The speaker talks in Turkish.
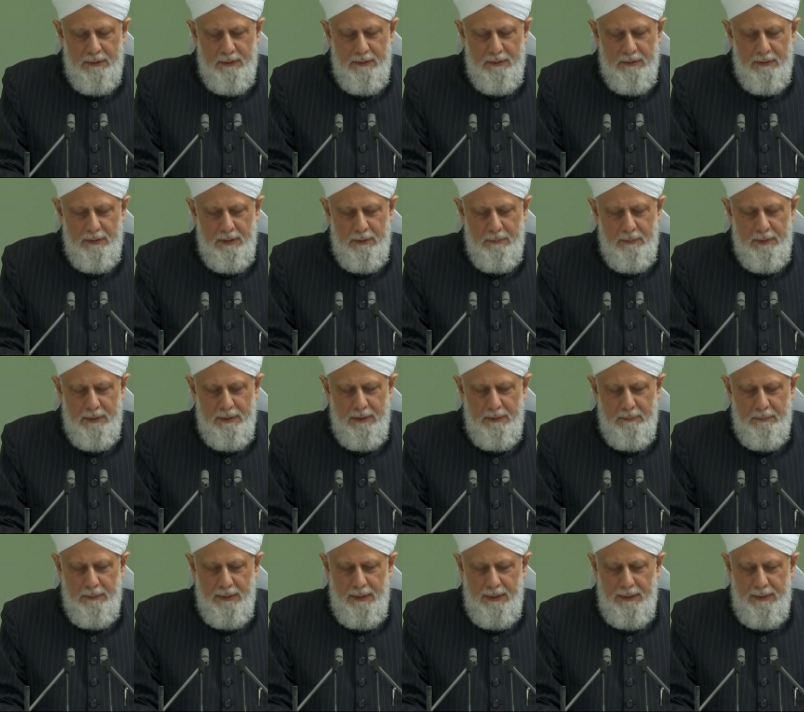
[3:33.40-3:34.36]

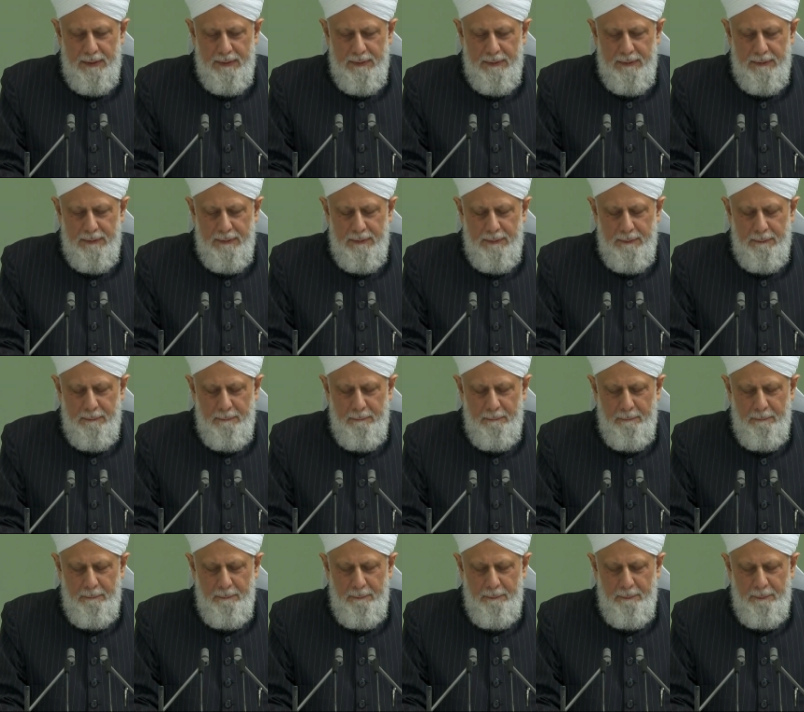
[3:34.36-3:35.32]
Medine ondan
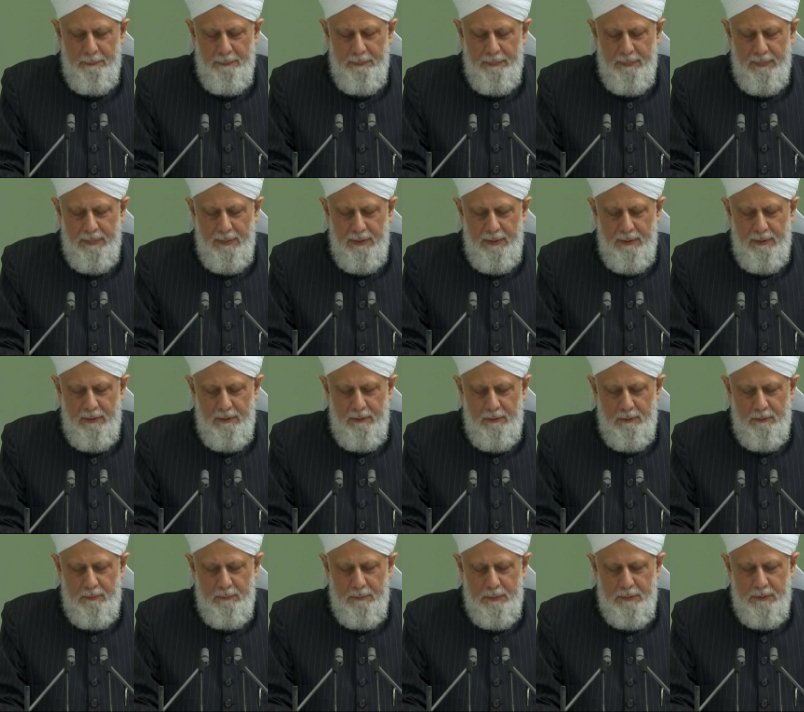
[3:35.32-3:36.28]
önceydi ve Kuba
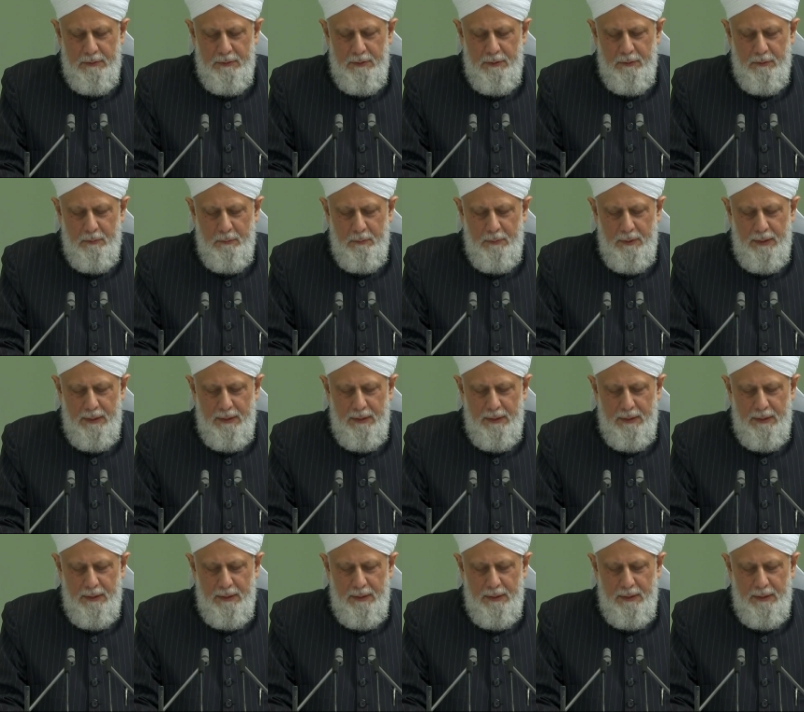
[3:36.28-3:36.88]
Camisi